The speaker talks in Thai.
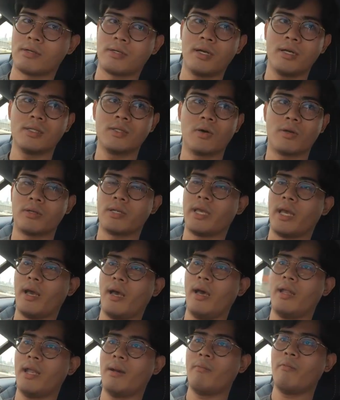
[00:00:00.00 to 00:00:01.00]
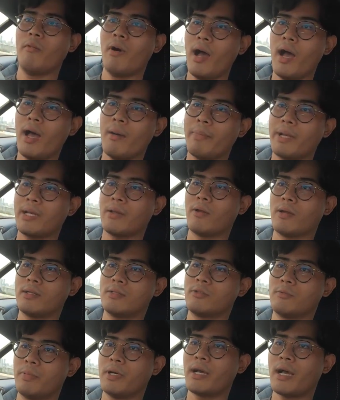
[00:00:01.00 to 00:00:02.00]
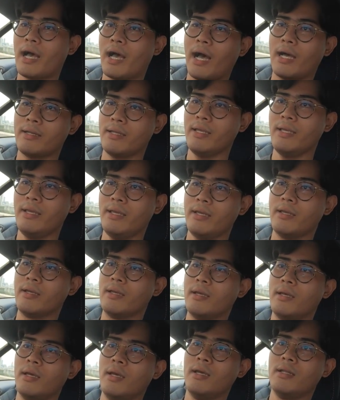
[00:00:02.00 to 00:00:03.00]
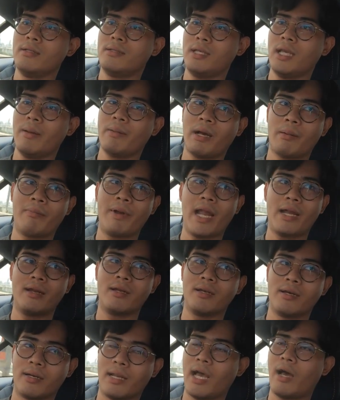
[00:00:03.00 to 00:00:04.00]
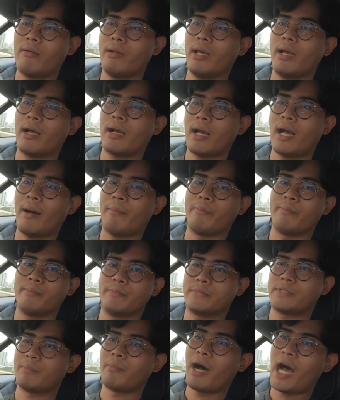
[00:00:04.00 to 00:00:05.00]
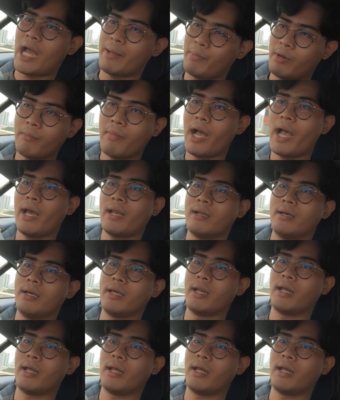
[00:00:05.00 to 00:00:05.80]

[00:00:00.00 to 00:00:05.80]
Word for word: 2เครื่องยนต์เนี่ยนับว่าเป็นรถซุปเปอร์คาร์ที่เทียบกับแบรนด์อื่นๆแล้วเนี่ยขับสบายมากๆเลย